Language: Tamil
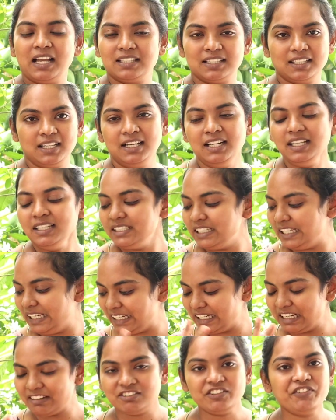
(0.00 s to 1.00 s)
அதனால்
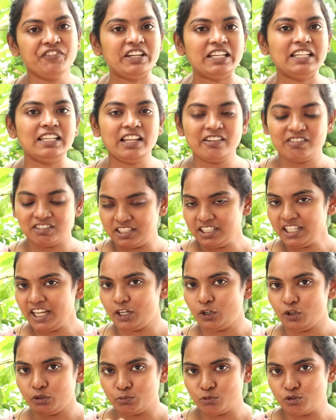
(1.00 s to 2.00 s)
இன்றைக்கி நான் வந்து வீட்டிலே வந்து
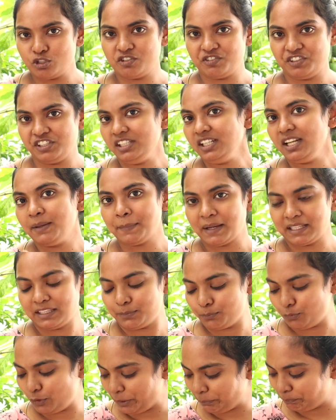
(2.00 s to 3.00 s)
என்னோடய மூஞ்சை வந்து நான்
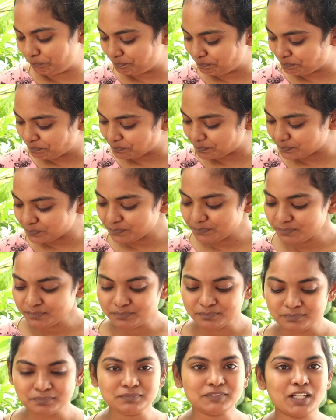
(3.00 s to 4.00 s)
பார்த்துக்க போகிறேன்
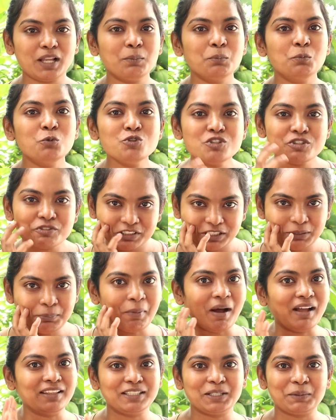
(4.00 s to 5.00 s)
மூஞ்சு வந்து
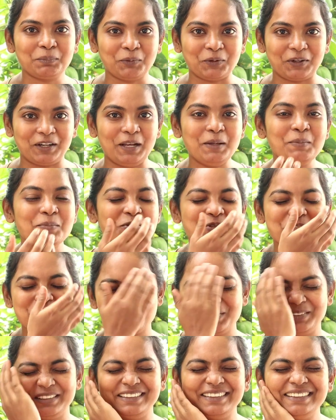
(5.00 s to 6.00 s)
பார்த்துக்க போகிறேன்ல
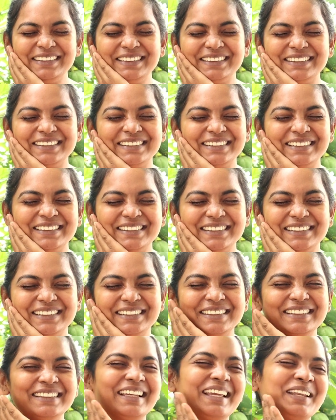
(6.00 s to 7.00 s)
மூஞ்சு வந்து
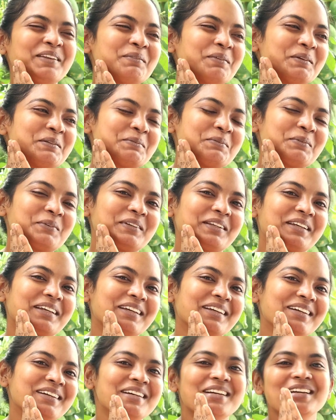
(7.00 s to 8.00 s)
என்ன பண்ண
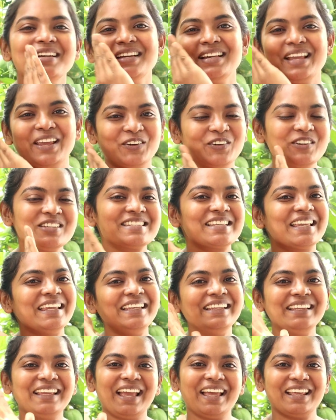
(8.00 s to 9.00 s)
போகிறேன் என்னோட
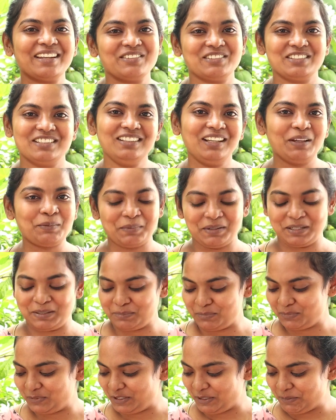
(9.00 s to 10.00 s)
ஸ்கின் கேரை வந்து நான் பண்ண
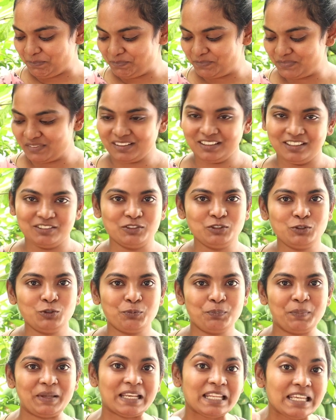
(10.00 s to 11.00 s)
போகிறேன் இது வந்து
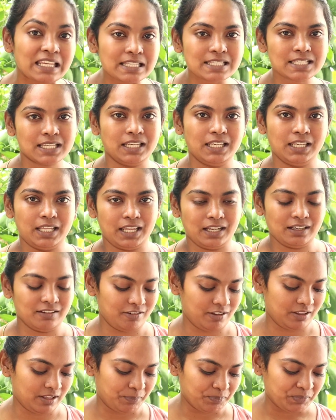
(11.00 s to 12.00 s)
ஒரு பெரிய ஸ்கின் கேர்
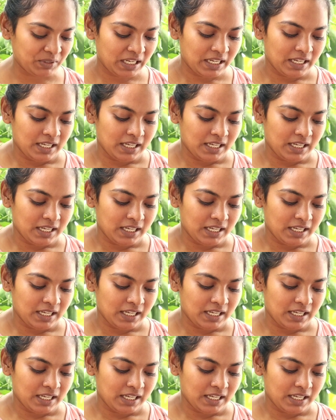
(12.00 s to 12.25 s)
அவ்வளோதான்